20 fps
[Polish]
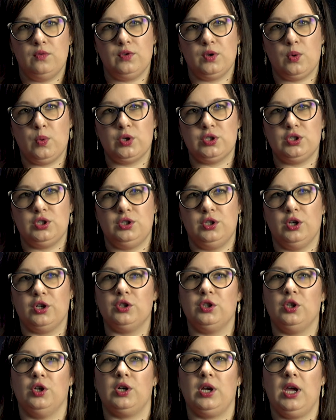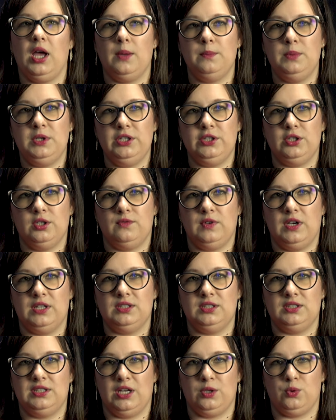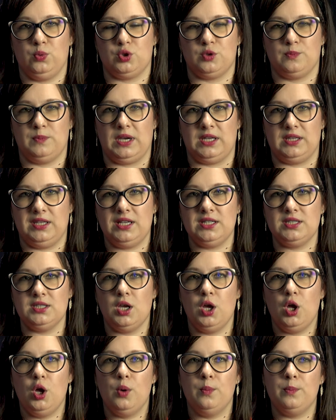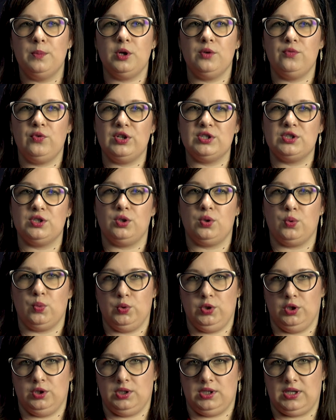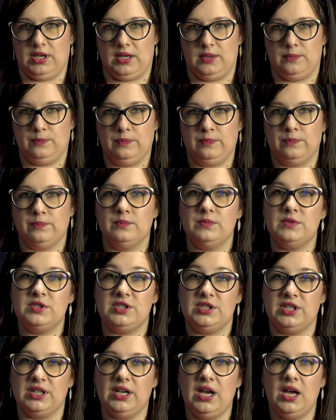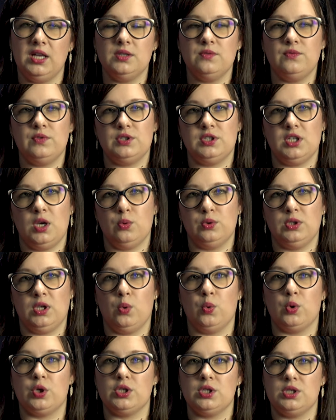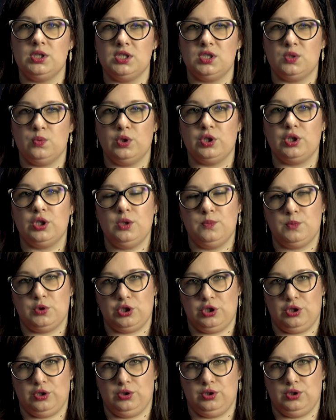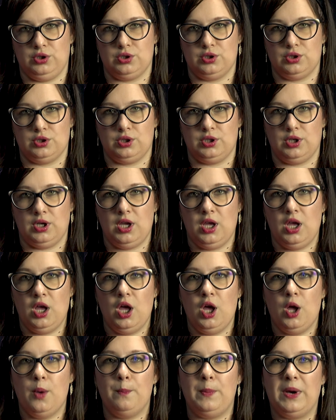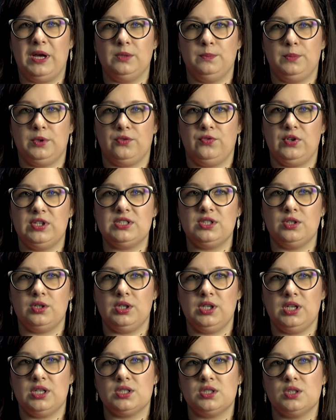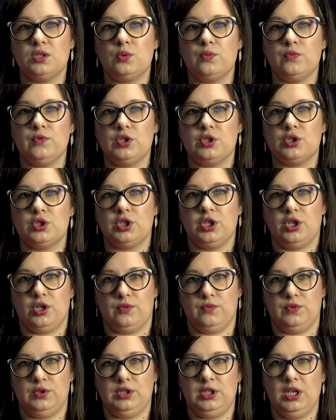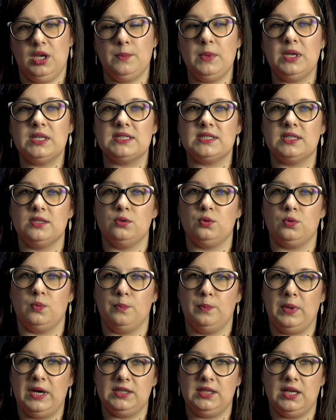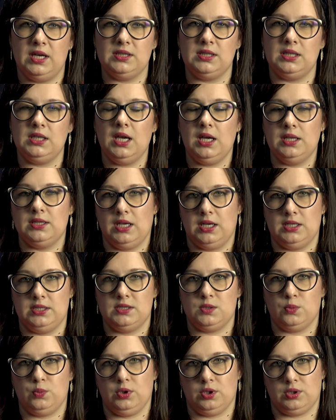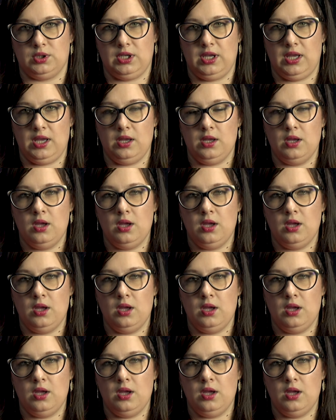wygłosi doktor habilitowany Dariusz Banaś, profesor UJK, dziekan Wydziału Nauk Ścisłych i Przyrodniczych. Pan profesor jest również kierownikiem Centrum Badań i Analiz UJK